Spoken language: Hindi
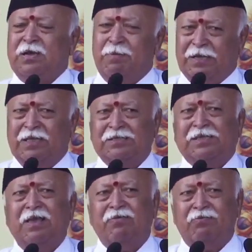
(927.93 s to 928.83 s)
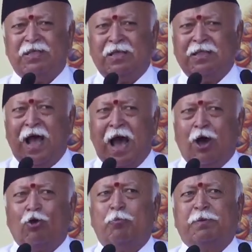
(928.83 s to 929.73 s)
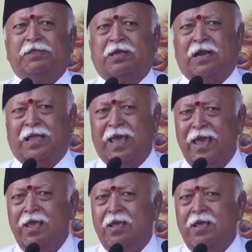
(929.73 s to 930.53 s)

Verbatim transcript: जबरदस्ती विविधता आरोपित करके